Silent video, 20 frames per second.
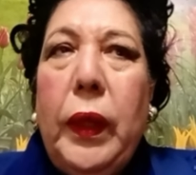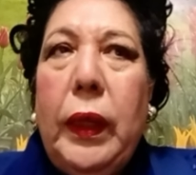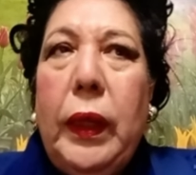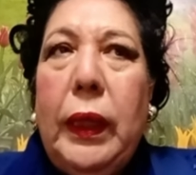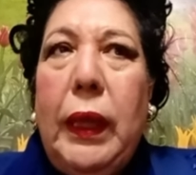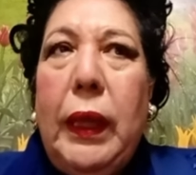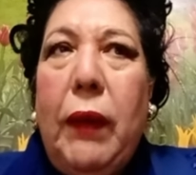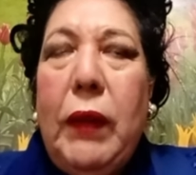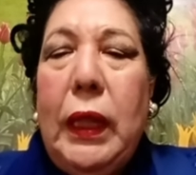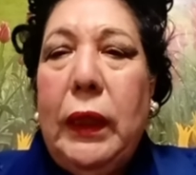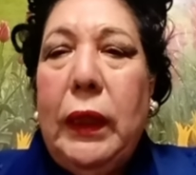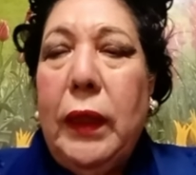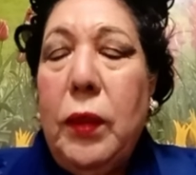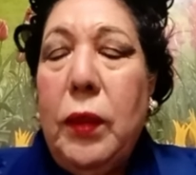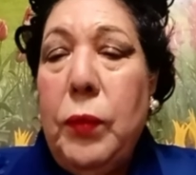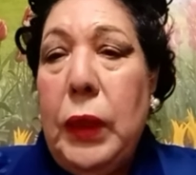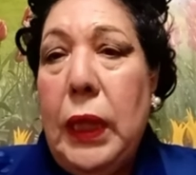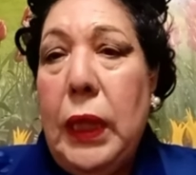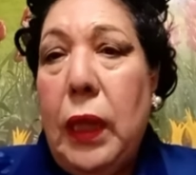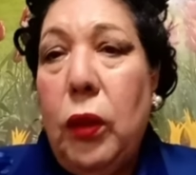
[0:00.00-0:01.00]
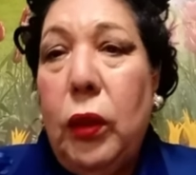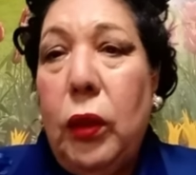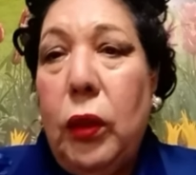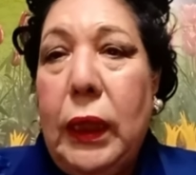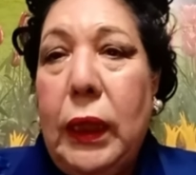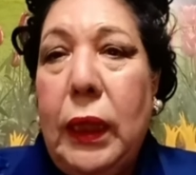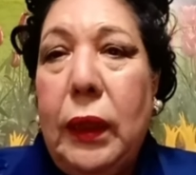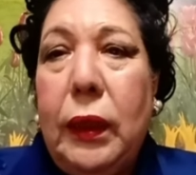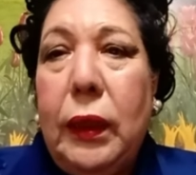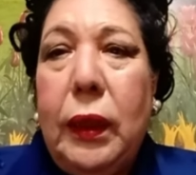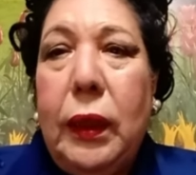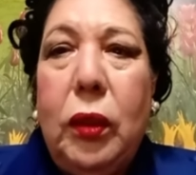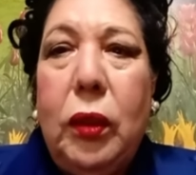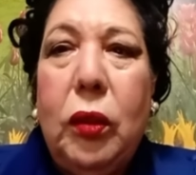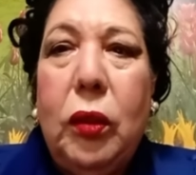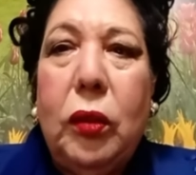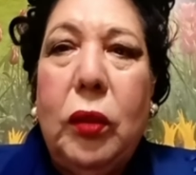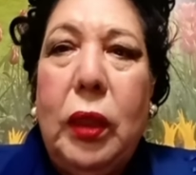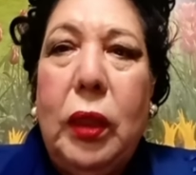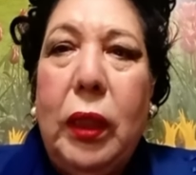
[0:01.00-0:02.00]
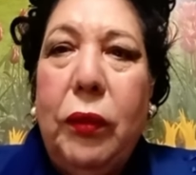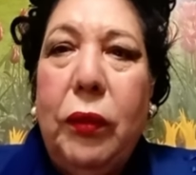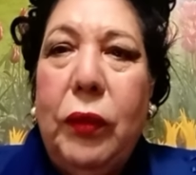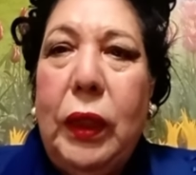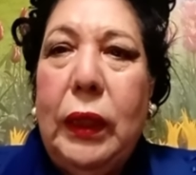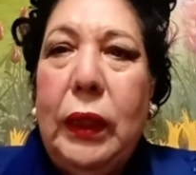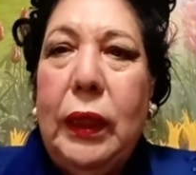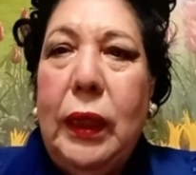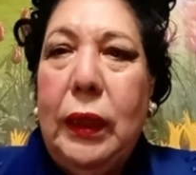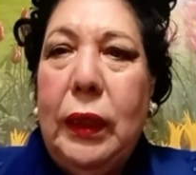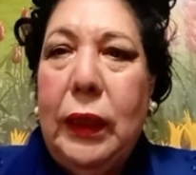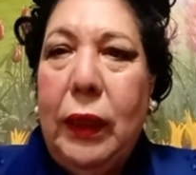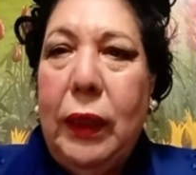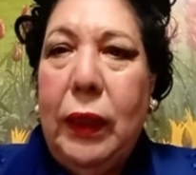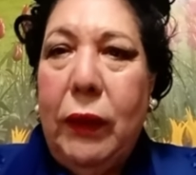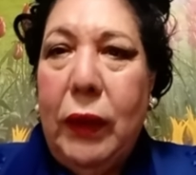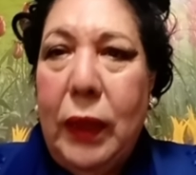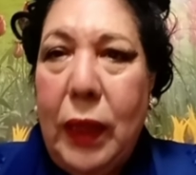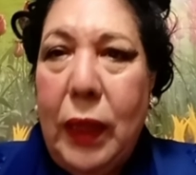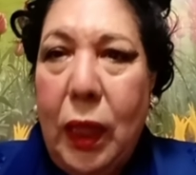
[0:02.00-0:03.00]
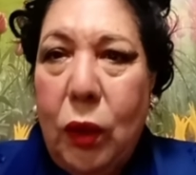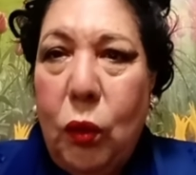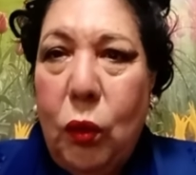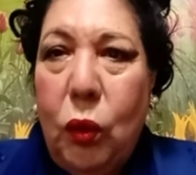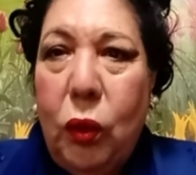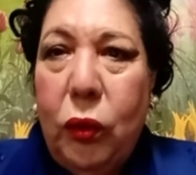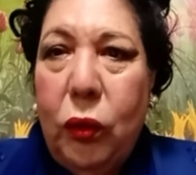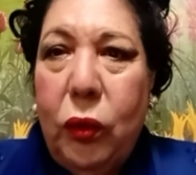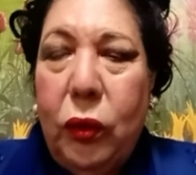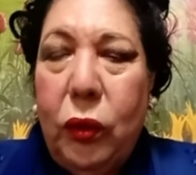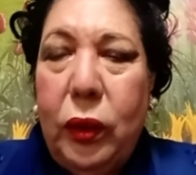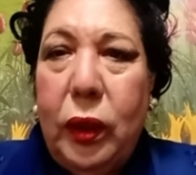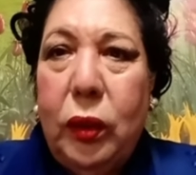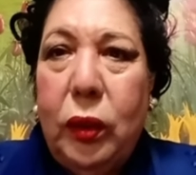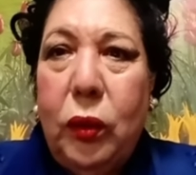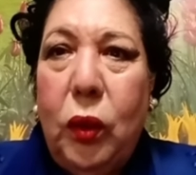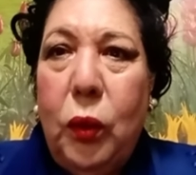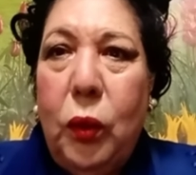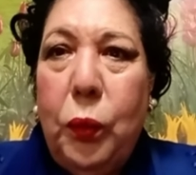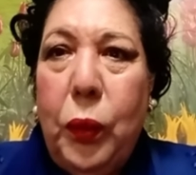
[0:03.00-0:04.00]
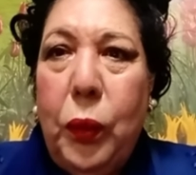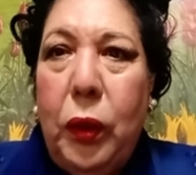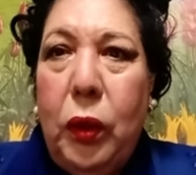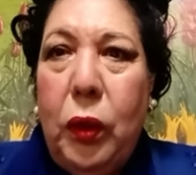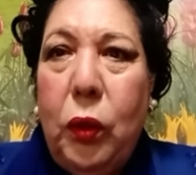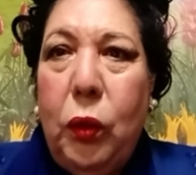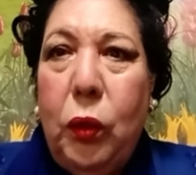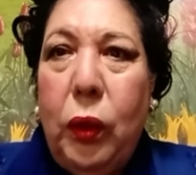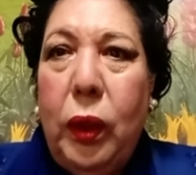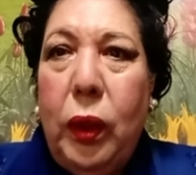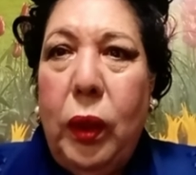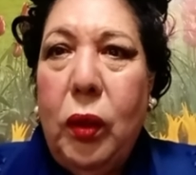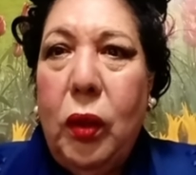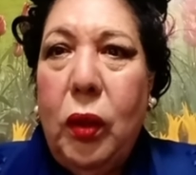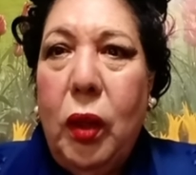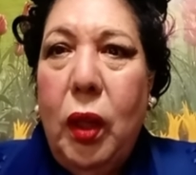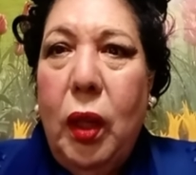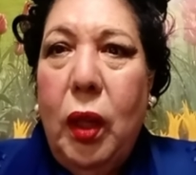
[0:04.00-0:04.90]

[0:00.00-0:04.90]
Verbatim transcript: que habían terminado el día anterior con la fiesta de tabernáculos, donde todo el pueblo judío